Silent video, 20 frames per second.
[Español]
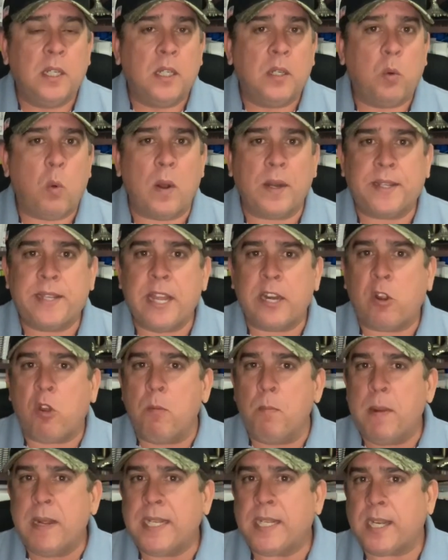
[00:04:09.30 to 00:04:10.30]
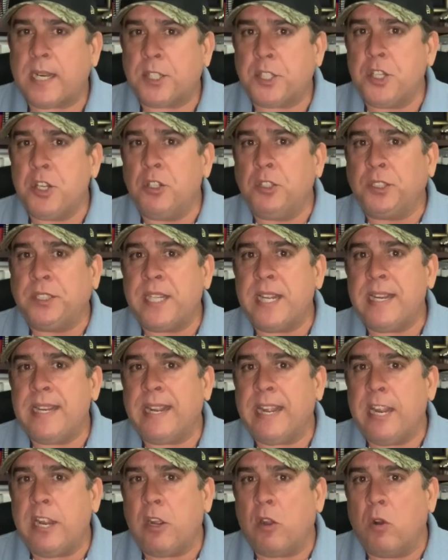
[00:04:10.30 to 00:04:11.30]
Cualquier conversación
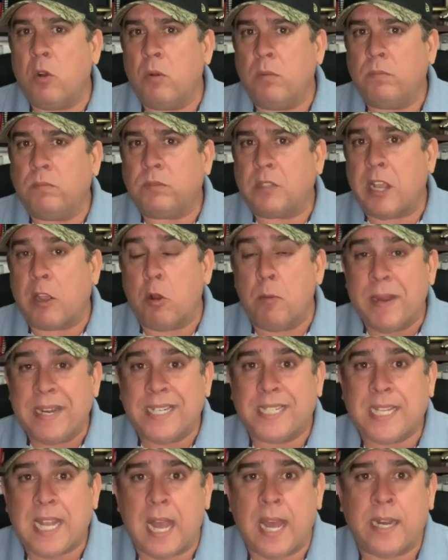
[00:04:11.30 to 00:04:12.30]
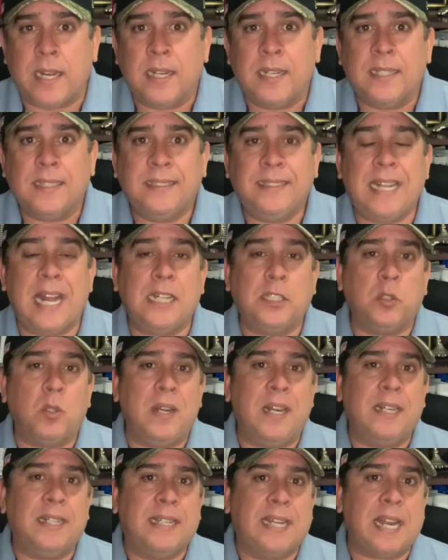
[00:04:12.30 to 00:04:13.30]
tiene que comenzar
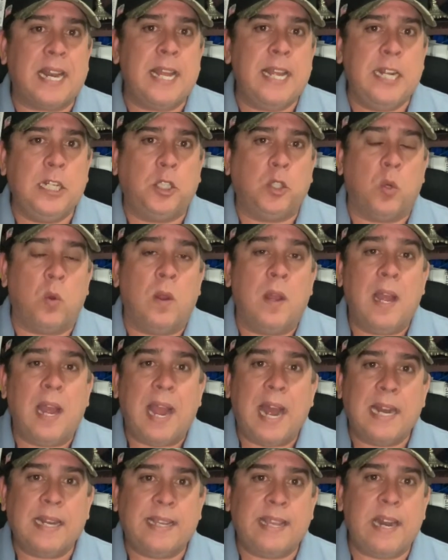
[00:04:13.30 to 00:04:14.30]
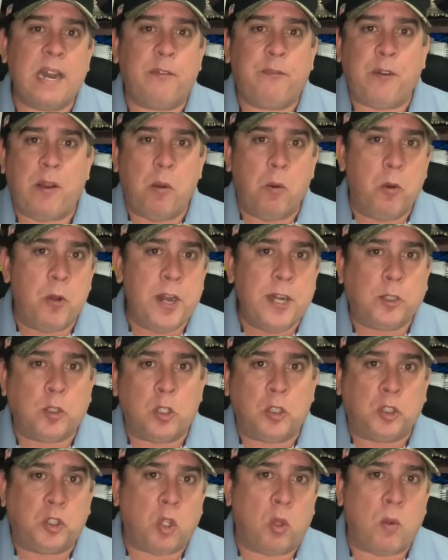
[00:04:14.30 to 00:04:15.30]
dándole el crédito al que era favorito
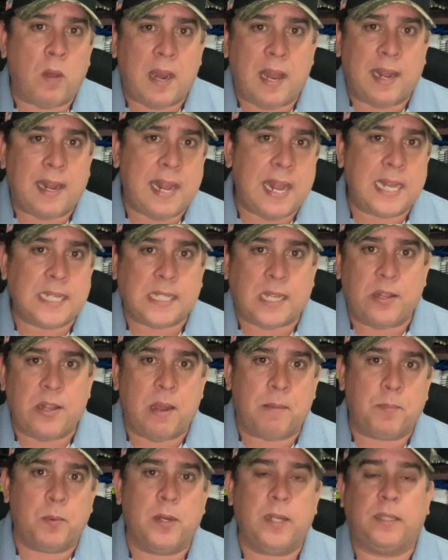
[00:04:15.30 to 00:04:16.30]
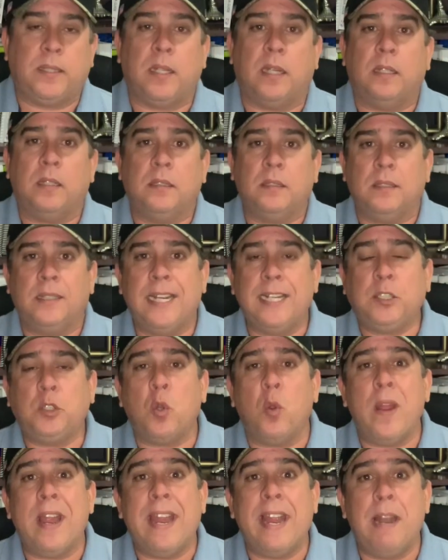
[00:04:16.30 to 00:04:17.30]
en todas las casas de apuesta
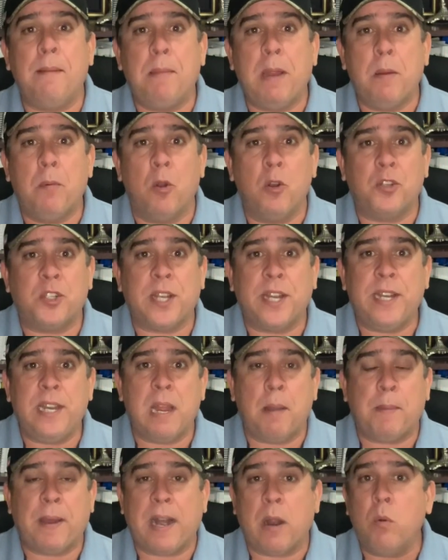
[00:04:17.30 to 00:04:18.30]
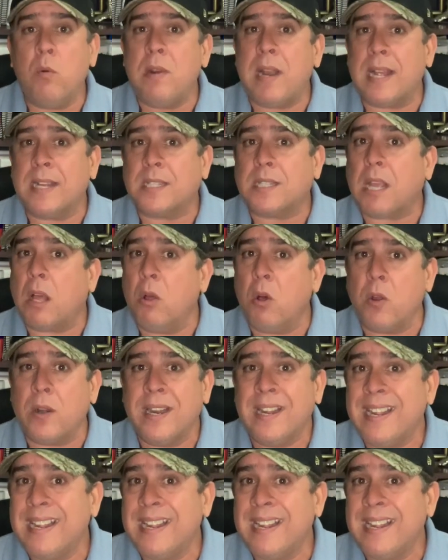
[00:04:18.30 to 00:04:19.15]
esto en el béisbol sería para un lanzador